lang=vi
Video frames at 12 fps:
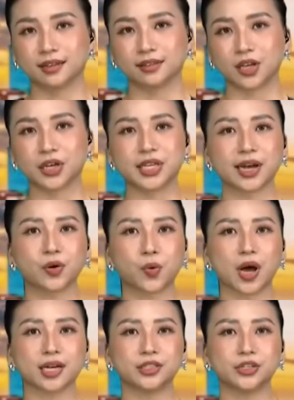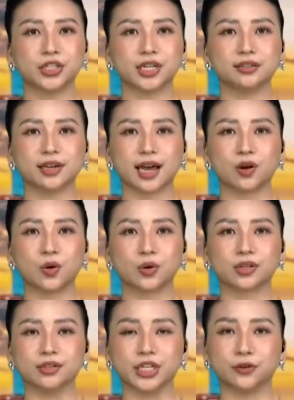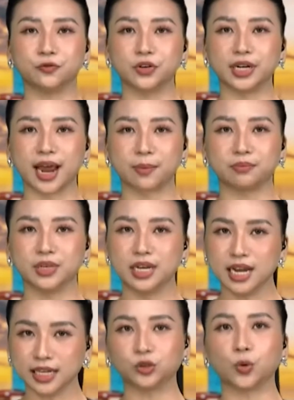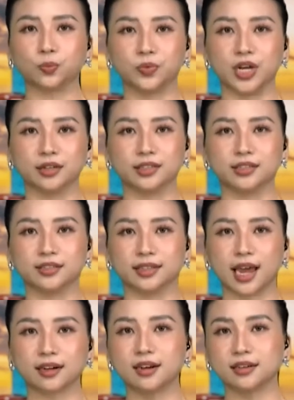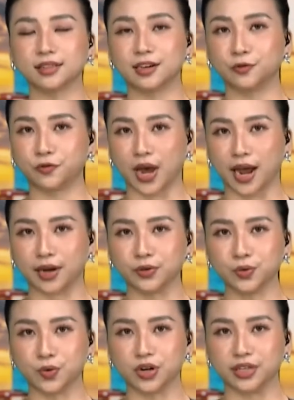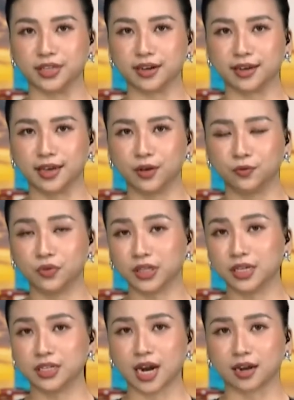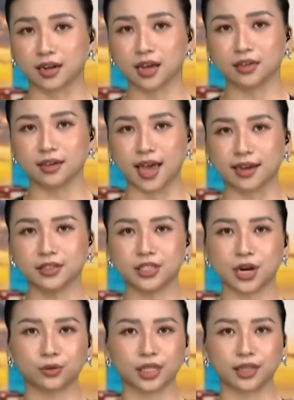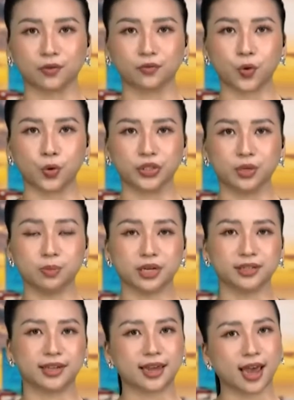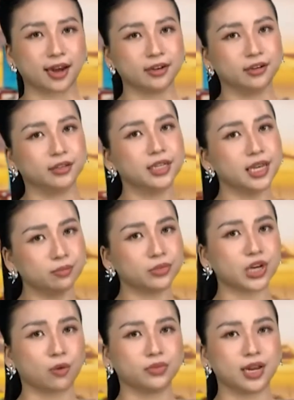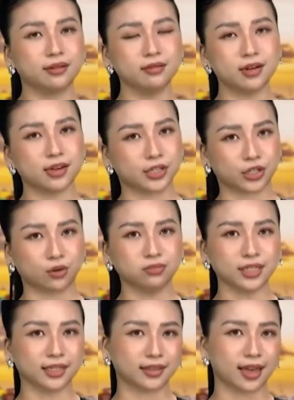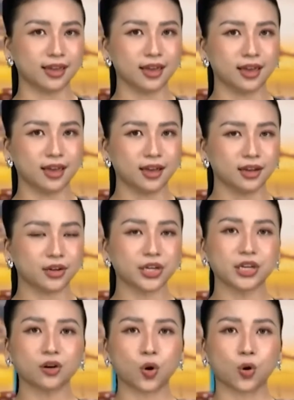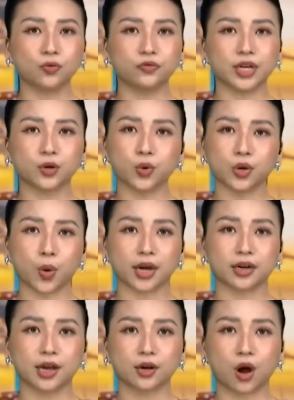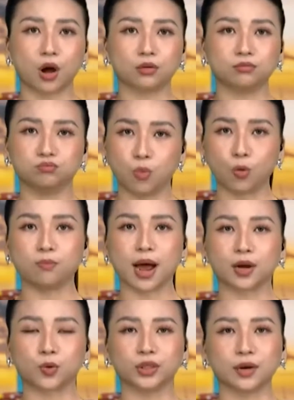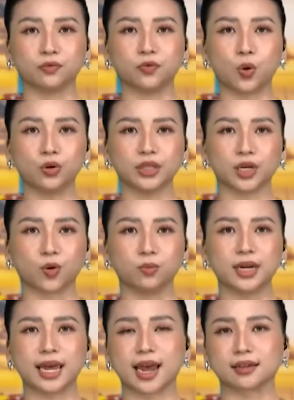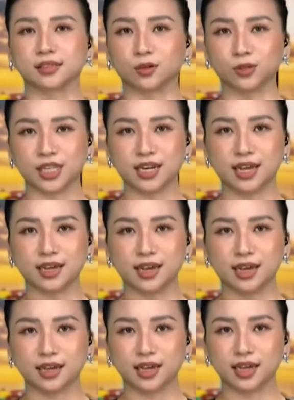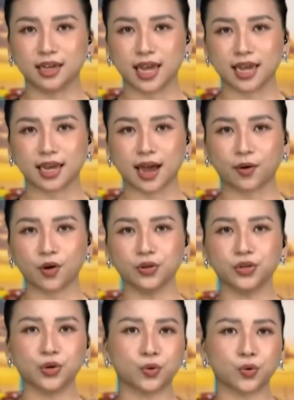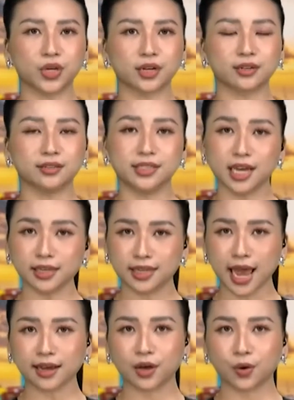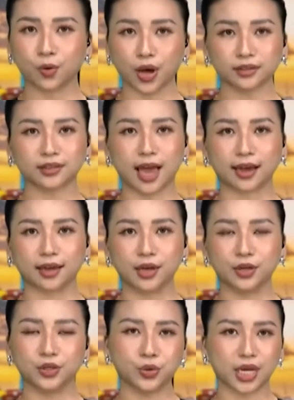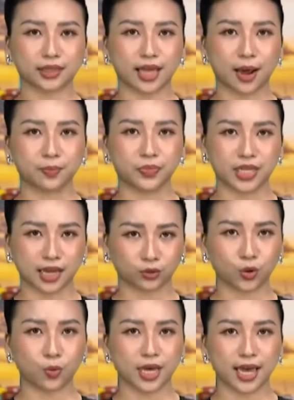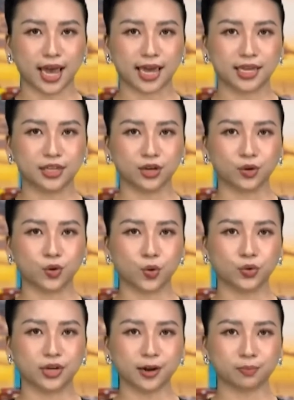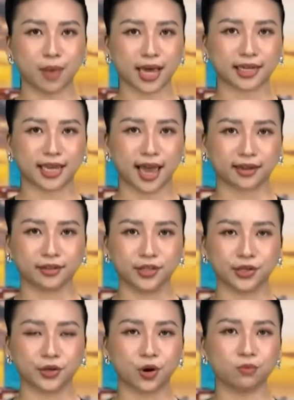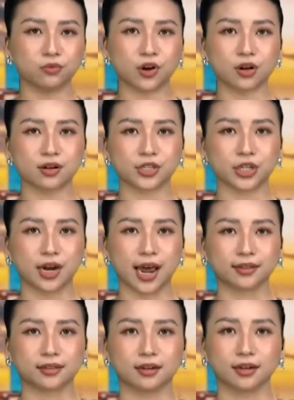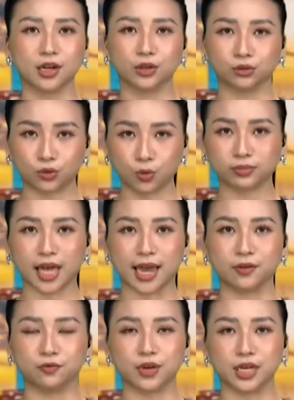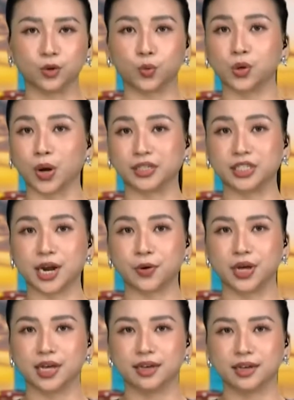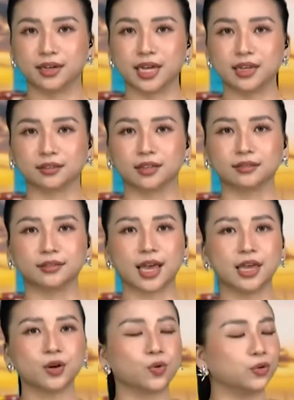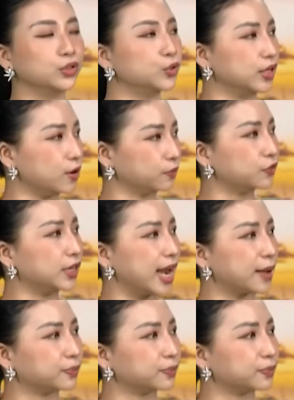Thời gian qua, chương trình Alo Cử tri Phương Nam liên tục nhận được các đơn thư phản ánh của người dân về tình trạng các dự án treo tại thành phố Hồ Chí Minh gây ảnh hưởng nghiêm trọng đến đời sống kinh tế. Người dân khổ vì quy hoạch, còn bộ mặt của thành phố thì cũng ngày càng xấu xí đi khi ngày càng có nhiều khu dân cư nhếch nhác, hoang tàn, nhiều nhà tạm, nhà tôn hay những khu đất bạt ngàn nhưng không có cơ sở hạ tầng tồn tại vì quy hoạch treo. Ghi nhận thực tế của Chuyển động Phương Nam.